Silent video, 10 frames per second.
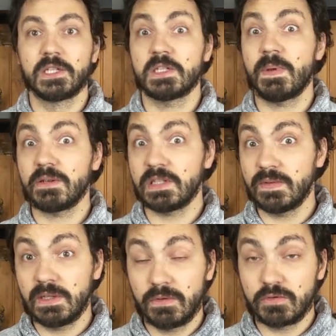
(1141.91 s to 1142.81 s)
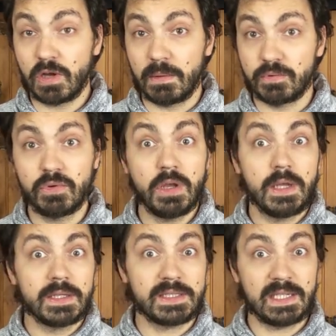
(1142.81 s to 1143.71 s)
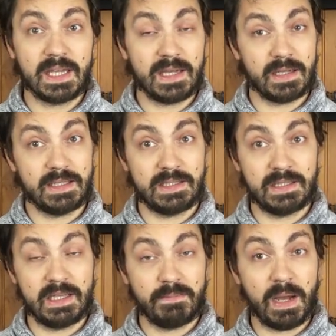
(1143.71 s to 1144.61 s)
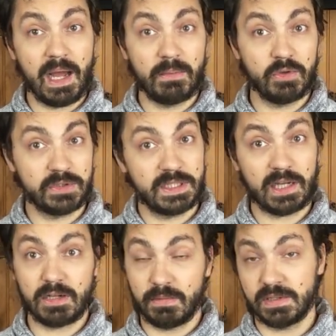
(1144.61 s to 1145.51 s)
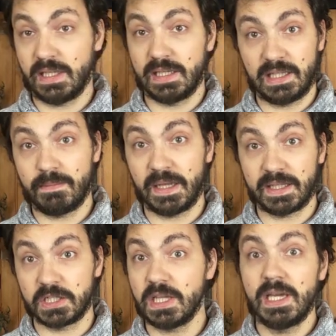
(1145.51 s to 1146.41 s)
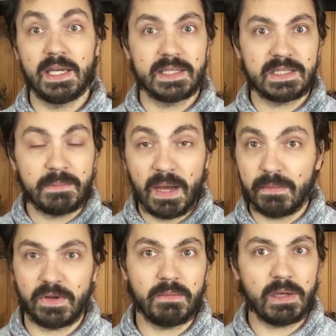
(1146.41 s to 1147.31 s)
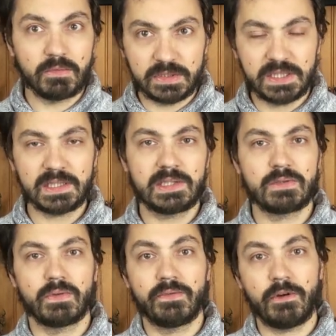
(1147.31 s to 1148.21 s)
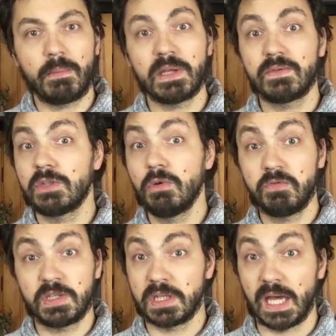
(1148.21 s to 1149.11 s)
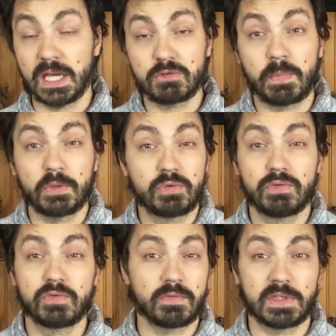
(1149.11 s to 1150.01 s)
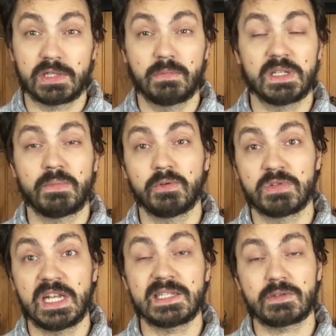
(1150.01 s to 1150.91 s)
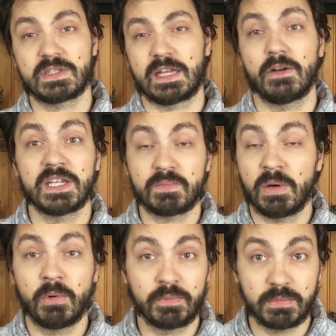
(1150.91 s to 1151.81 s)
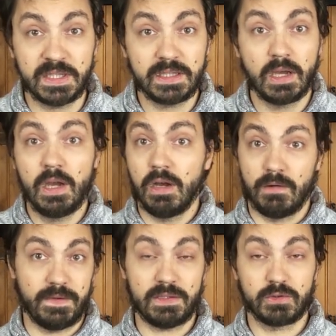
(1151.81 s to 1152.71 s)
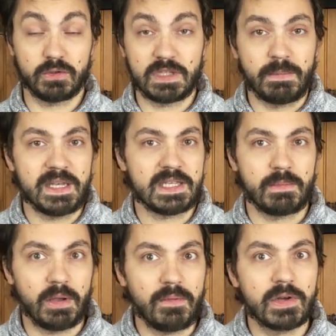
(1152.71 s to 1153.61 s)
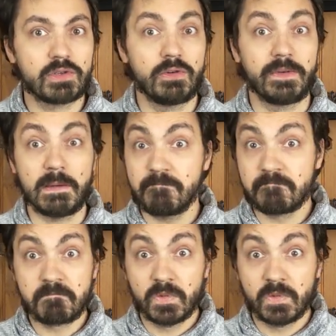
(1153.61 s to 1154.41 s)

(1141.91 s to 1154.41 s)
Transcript: J'espère que cette vidéo vous aura plu. Si c'est le cas, n'hésitez pas à me le dire, à commenter, liker, partager. N'hésitez pas vraiment à me dire si ce format de vidéo vous intéresse ou pas du tout. Vous trouvez que c'est complètement useless, que ça correspond à mon public. En fait, je ne sais pas, c'est la première fois que je le fais.